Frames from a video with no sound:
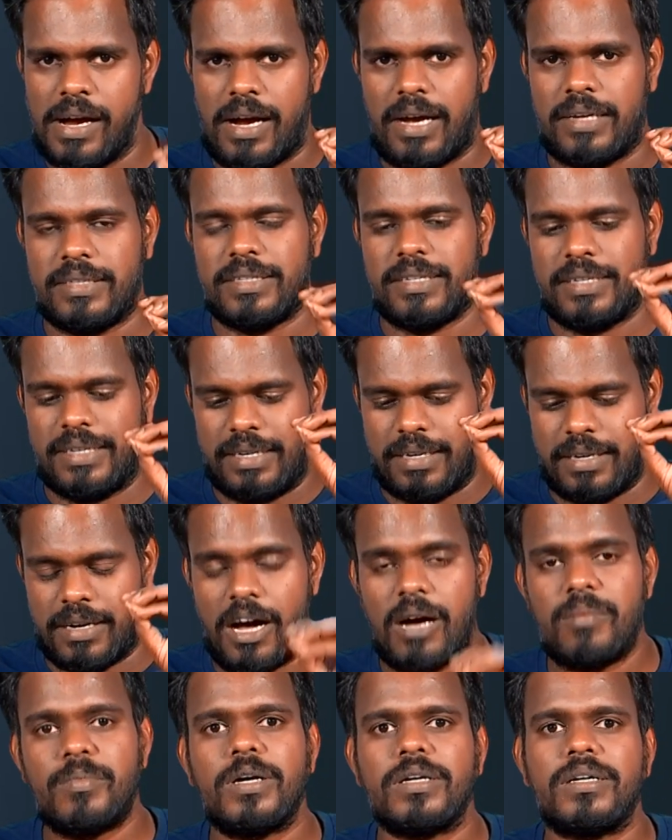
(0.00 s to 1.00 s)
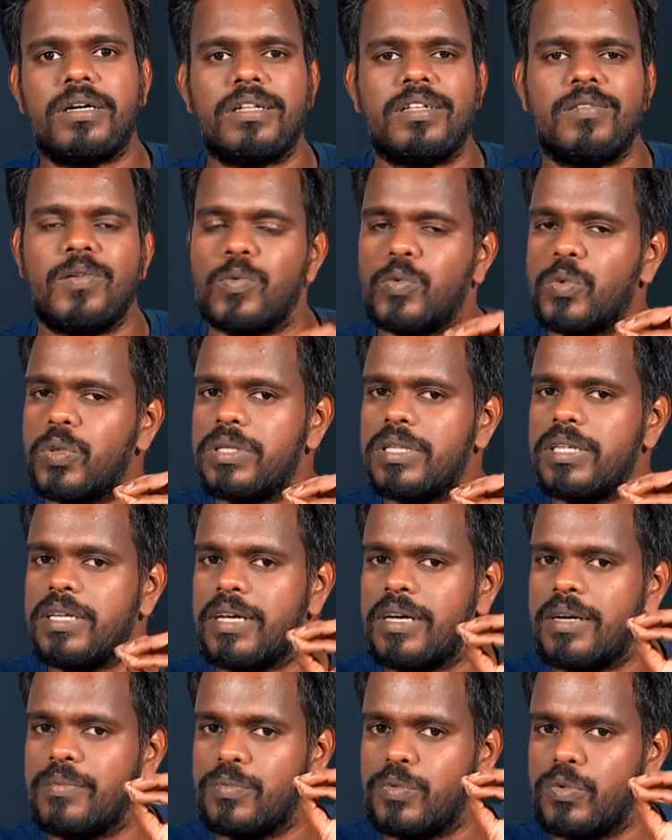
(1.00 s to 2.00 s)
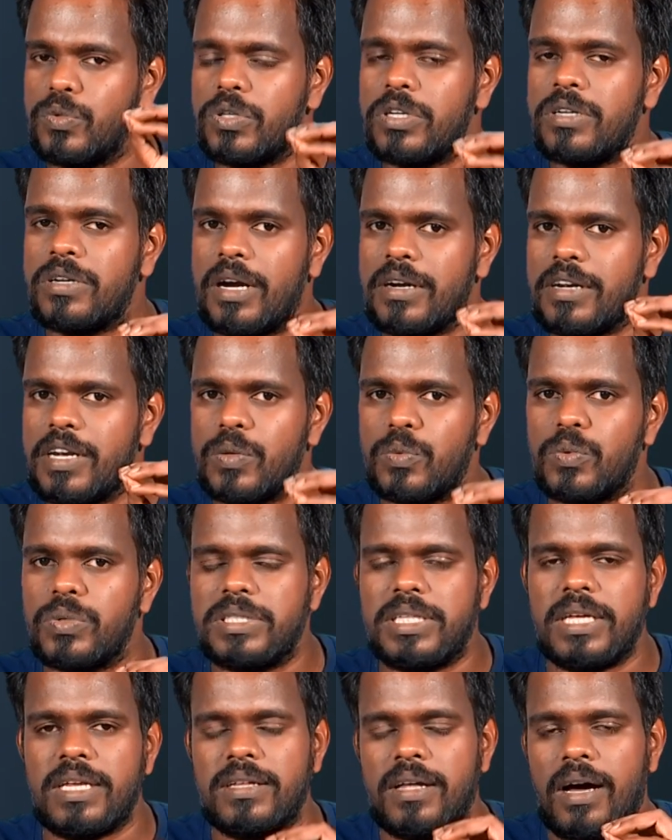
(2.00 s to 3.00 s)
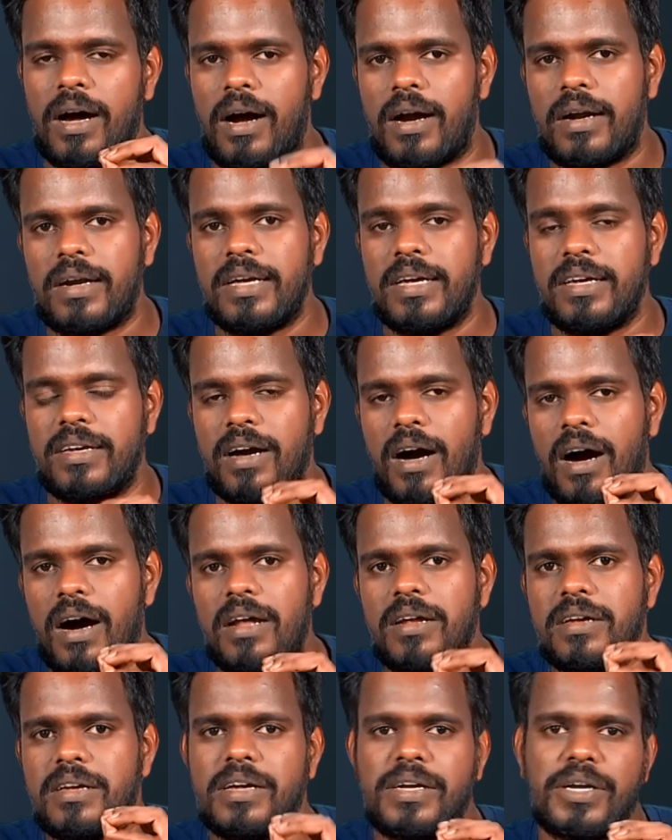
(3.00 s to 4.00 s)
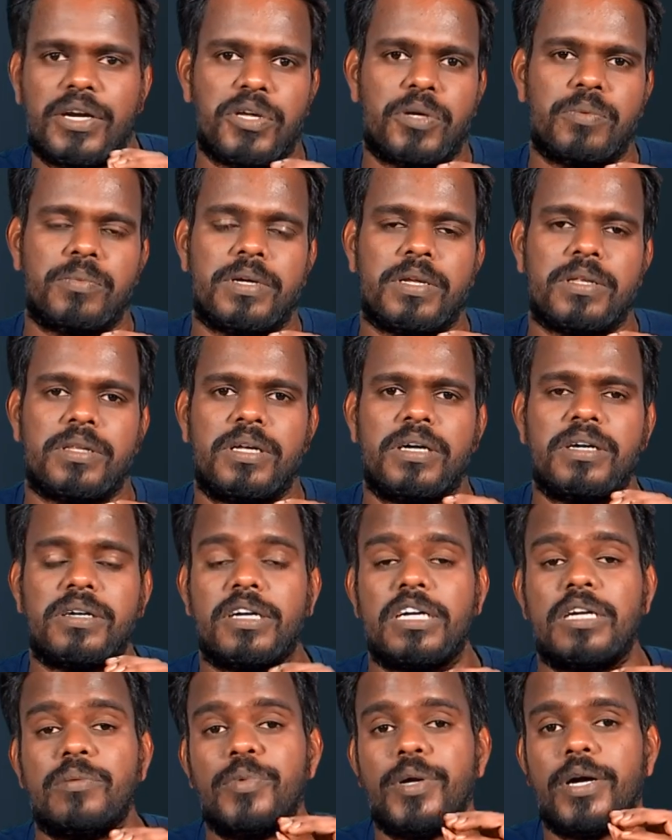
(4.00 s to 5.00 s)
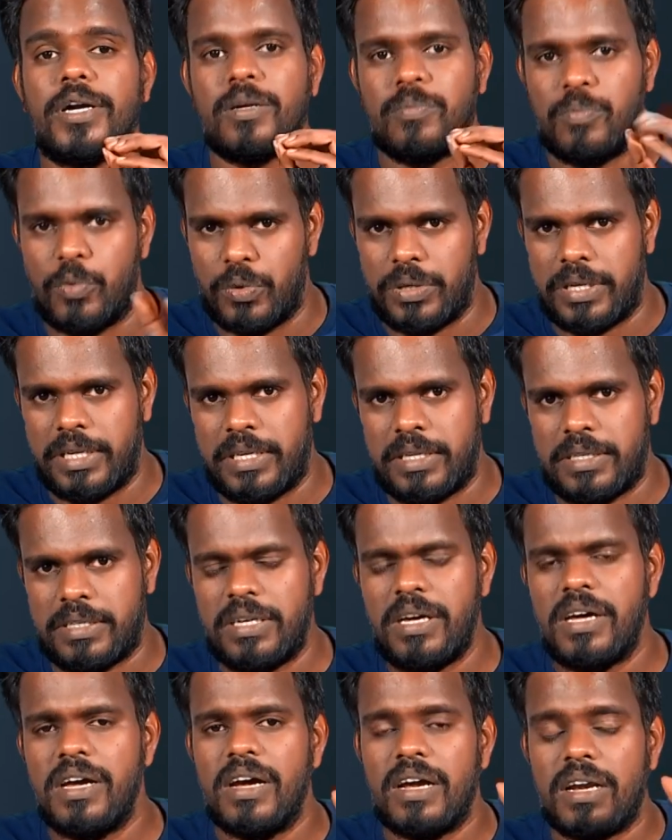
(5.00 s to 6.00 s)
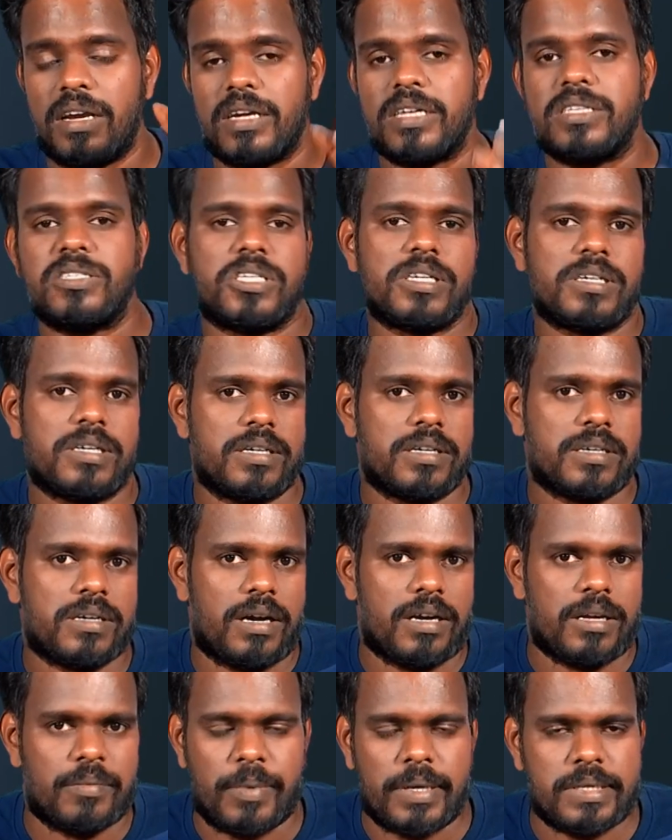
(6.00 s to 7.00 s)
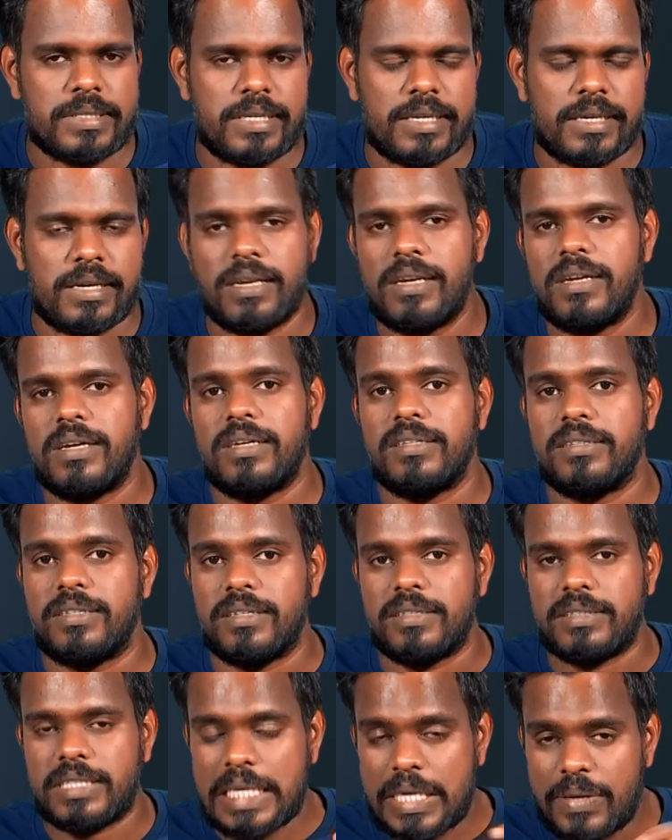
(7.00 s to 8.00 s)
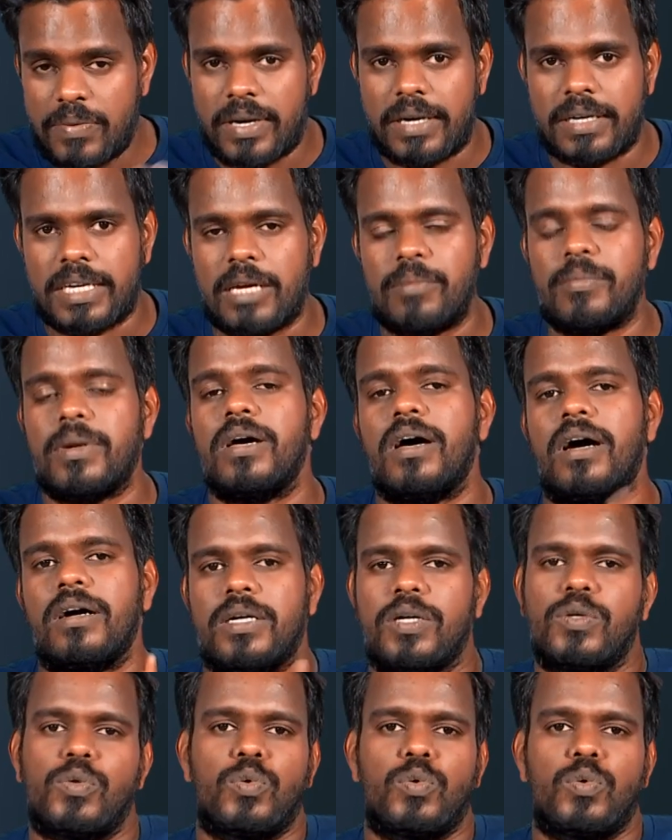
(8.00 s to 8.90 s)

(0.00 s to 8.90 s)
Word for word: அந்த காமாக்கியாதேவி உடுத்தின மூன்று நாட்கள் உடுத்தியிருந்த ஆடை யாருக்கு கிடைக்குங்கிறதுல கடுமையான போட்டி இருக்குது லட்சக்கணக்கான பக்தர்கள் இந்த திருவிழா டைமில் அங்கே